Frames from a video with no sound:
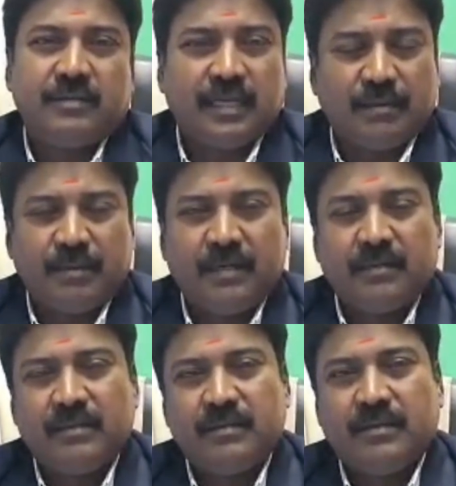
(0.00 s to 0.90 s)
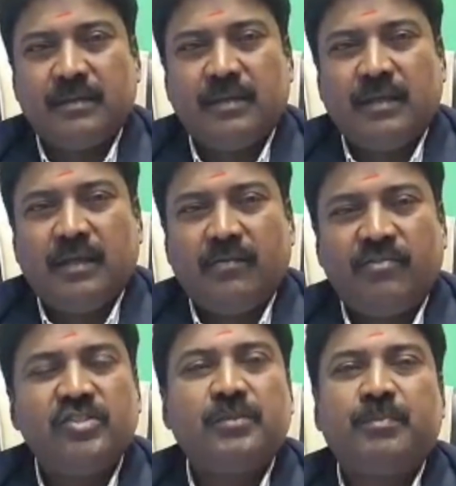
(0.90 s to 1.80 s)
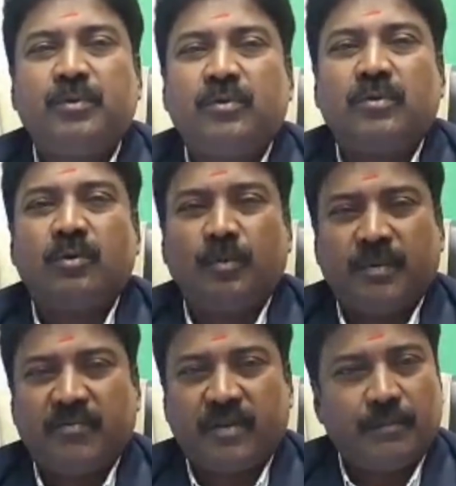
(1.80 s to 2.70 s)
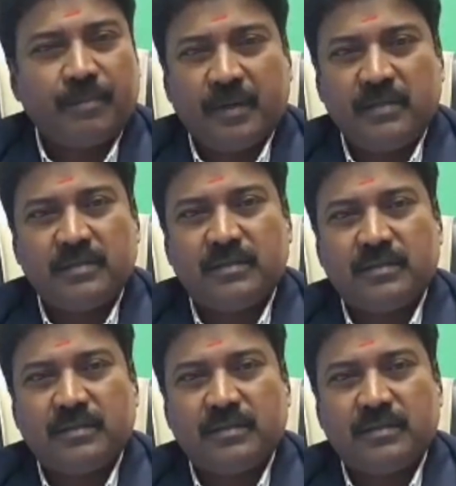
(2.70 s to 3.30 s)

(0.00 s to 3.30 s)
சேர்மன் ஃபிஜிபியூர் குரூப் ஆஃப் கம்பெனிஸ்